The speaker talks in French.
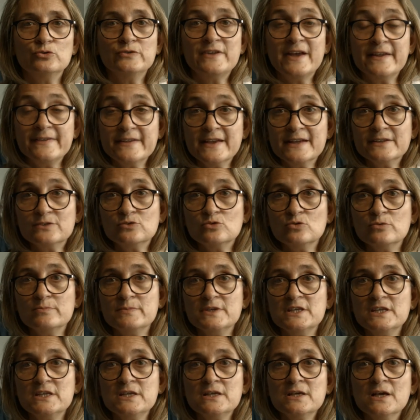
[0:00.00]

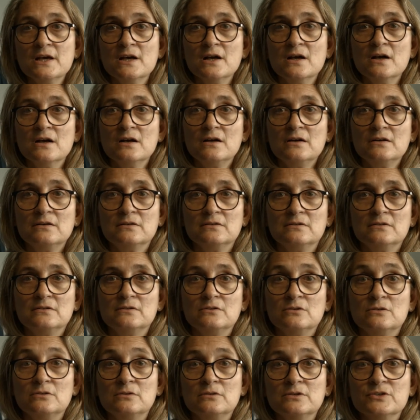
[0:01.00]
d'anatomie
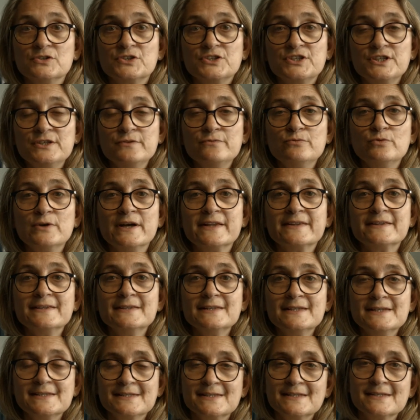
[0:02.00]
qui vont être
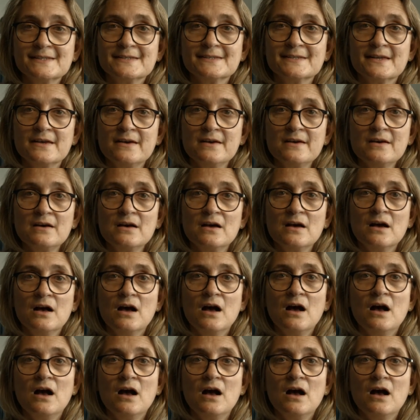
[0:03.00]
nécessaires